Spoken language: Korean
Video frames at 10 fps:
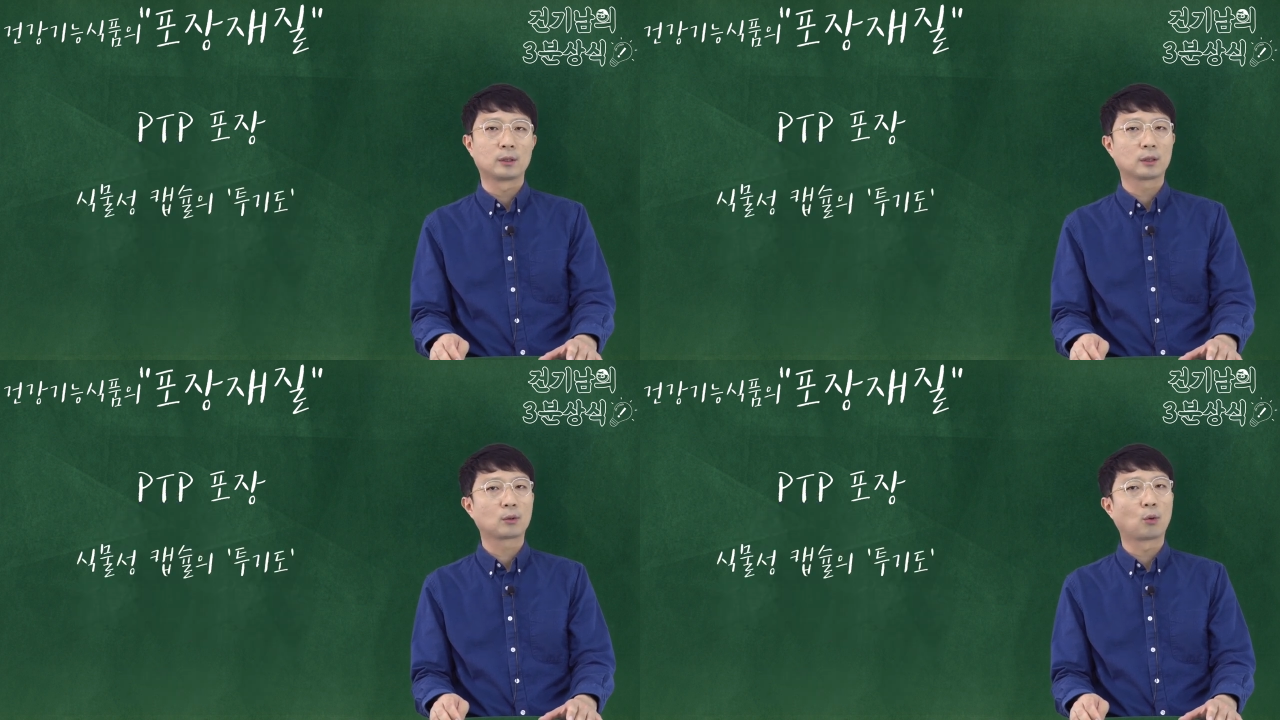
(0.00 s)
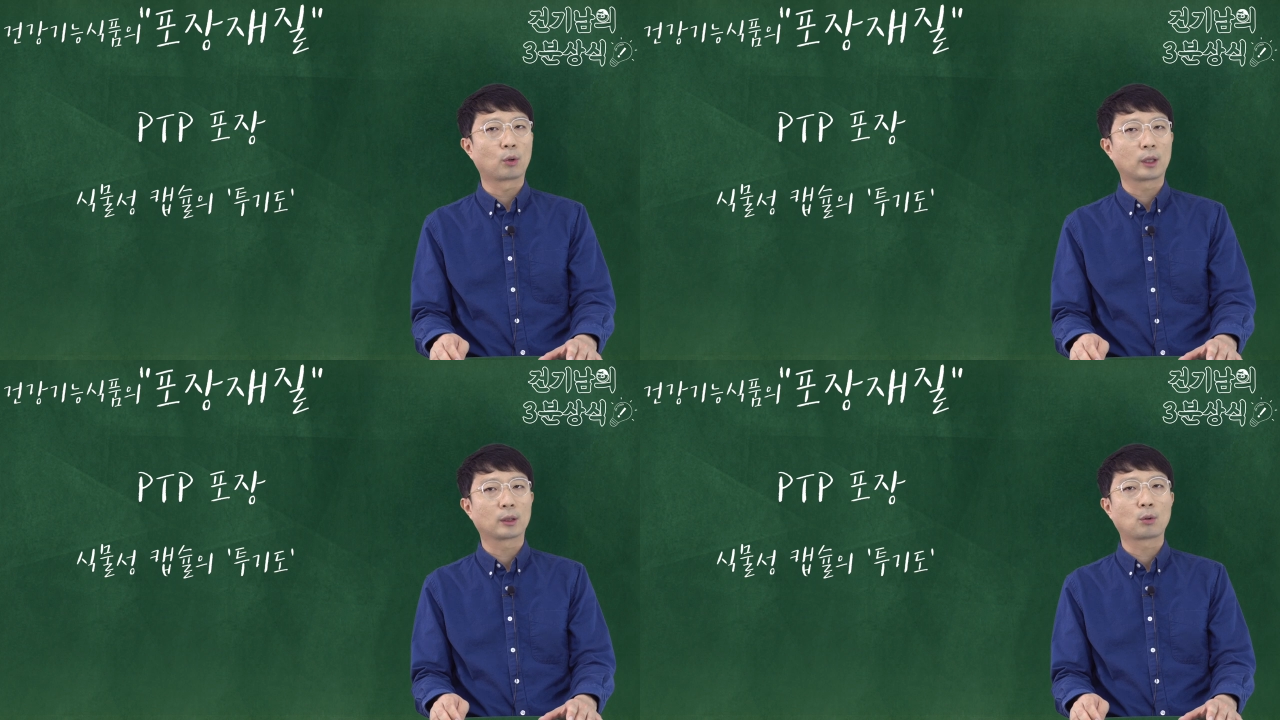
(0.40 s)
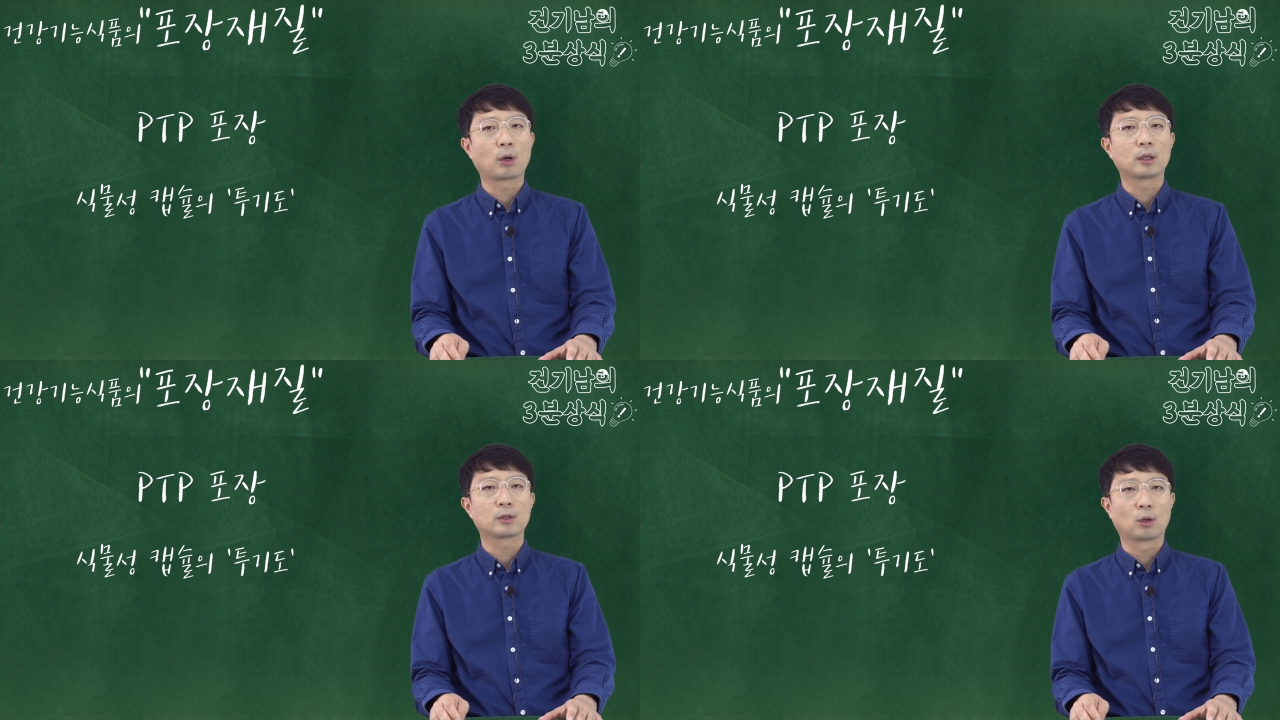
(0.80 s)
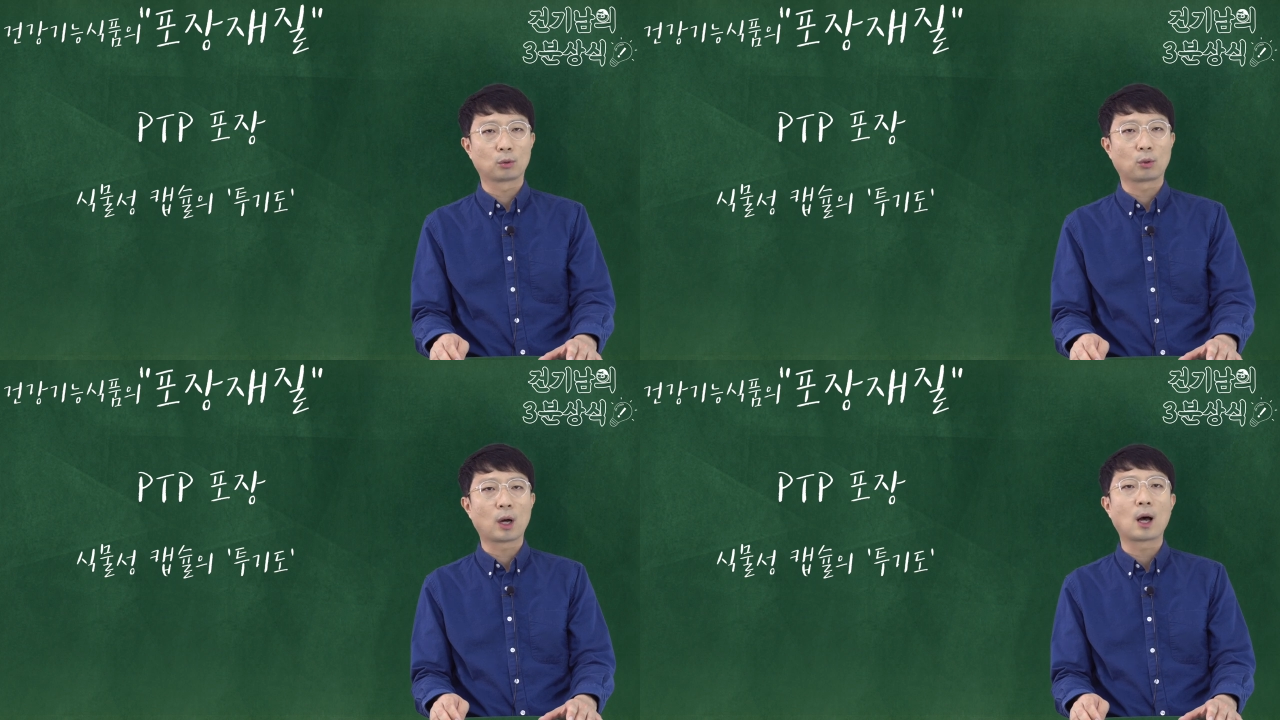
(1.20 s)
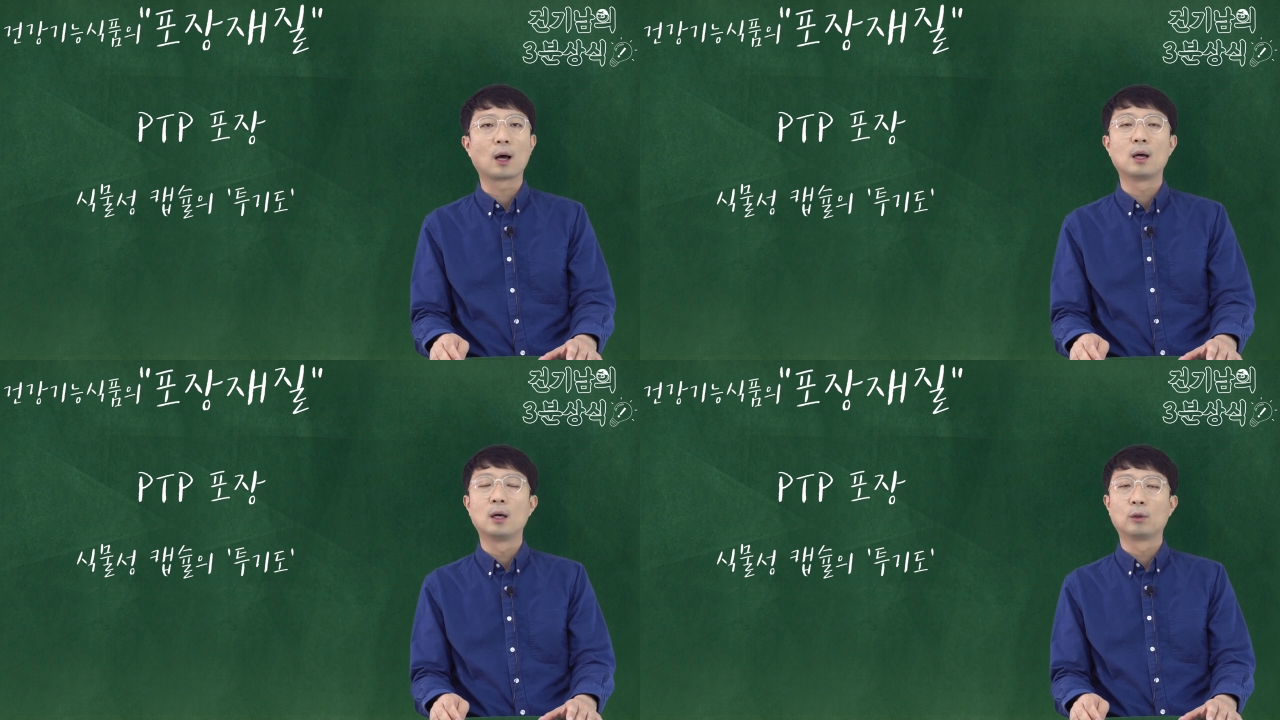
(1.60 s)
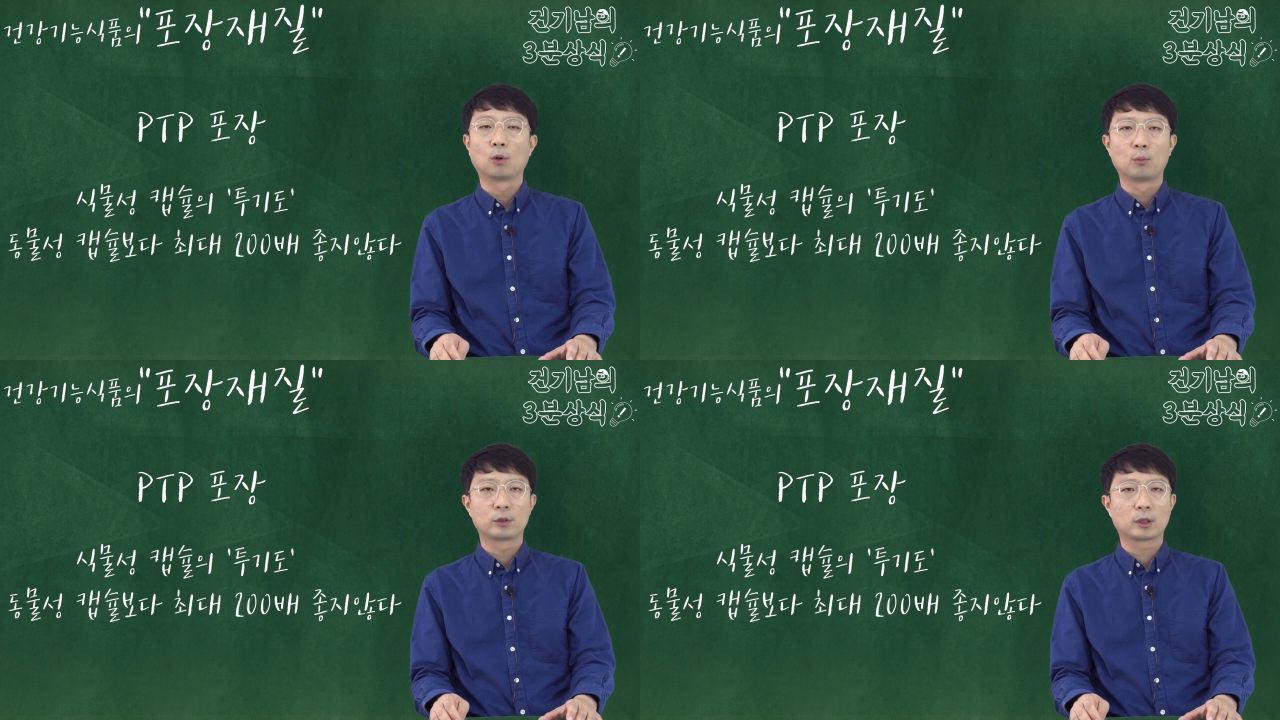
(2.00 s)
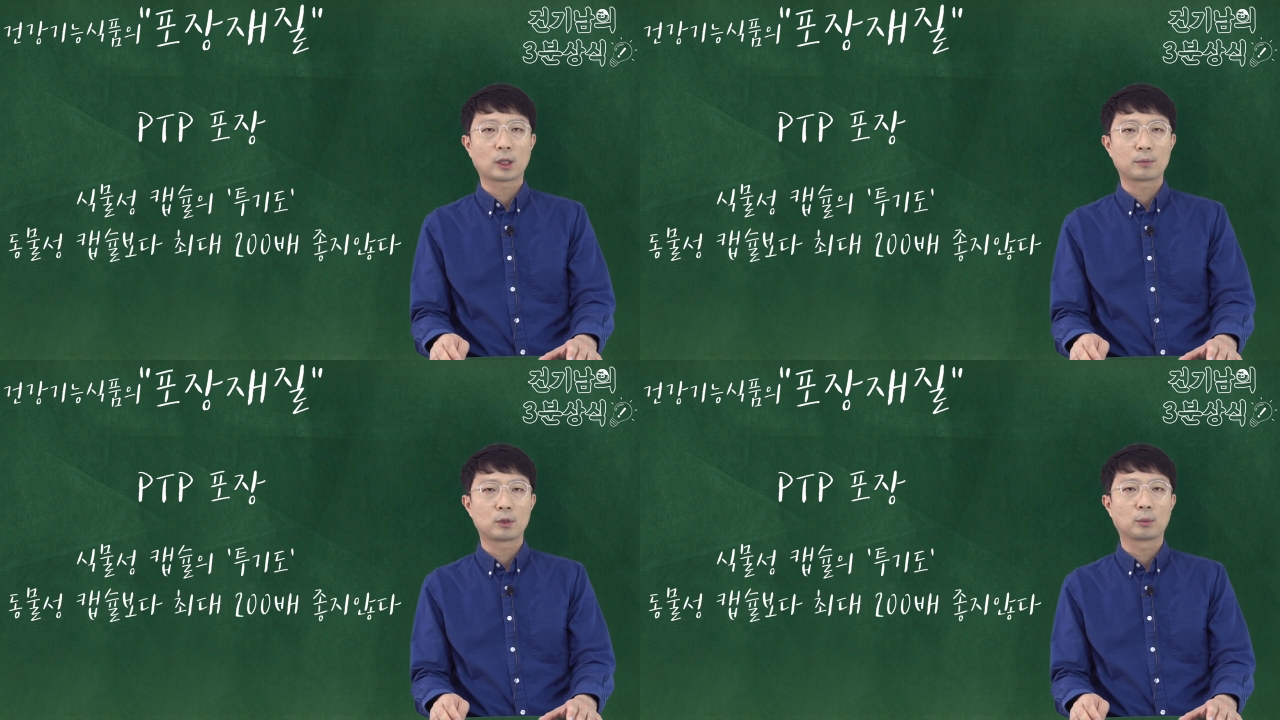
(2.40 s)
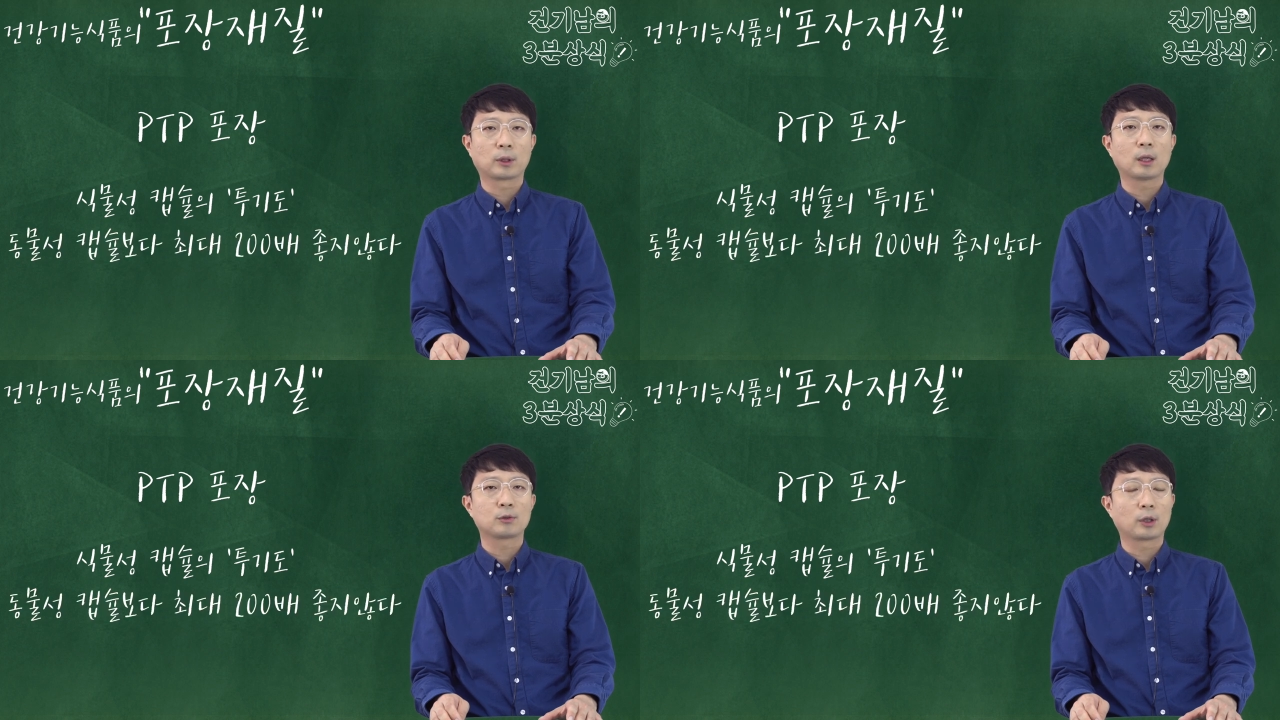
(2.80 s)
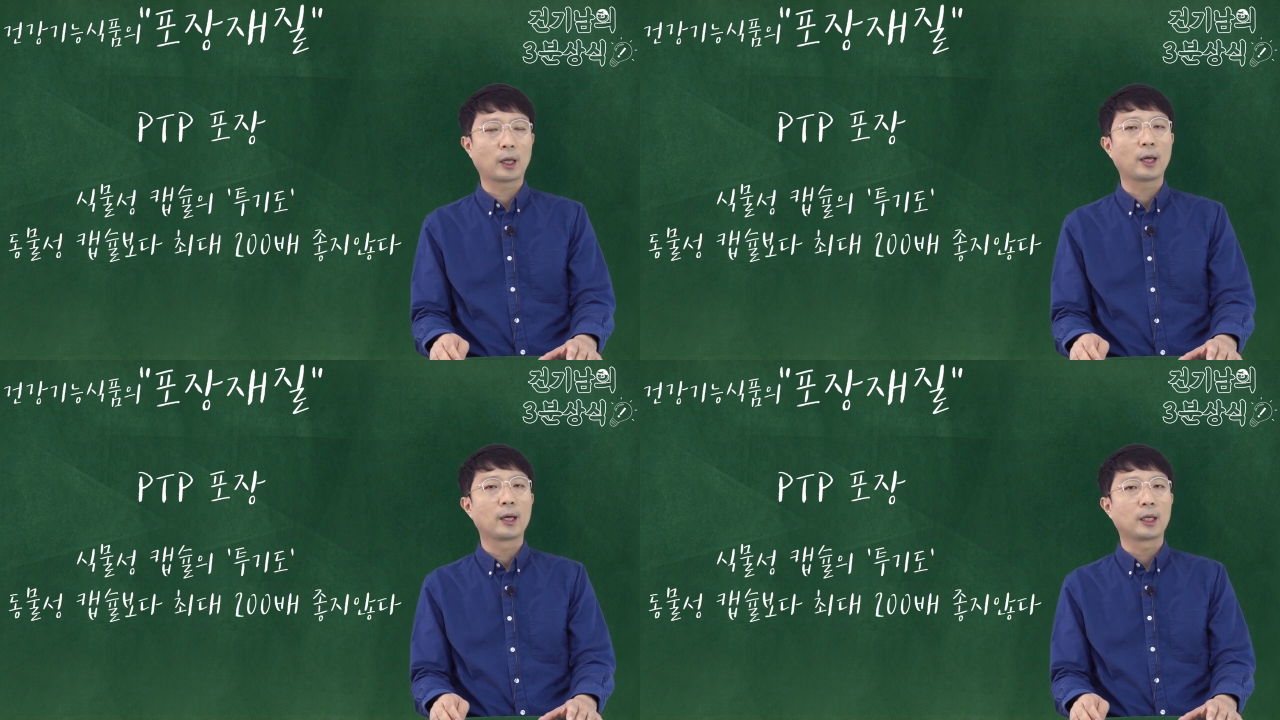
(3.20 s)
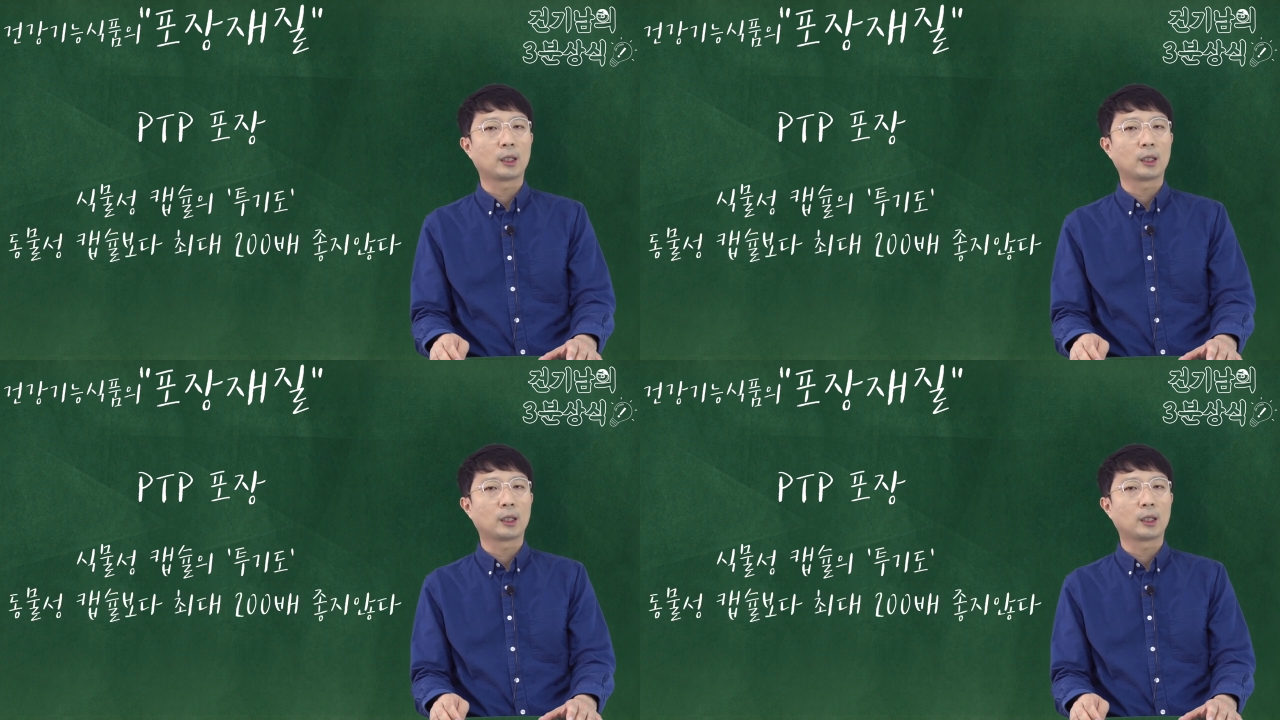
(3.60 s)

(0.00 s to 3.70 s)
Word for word: 즉 공기가 통하는 정도가 동물성 캡슐보다 최대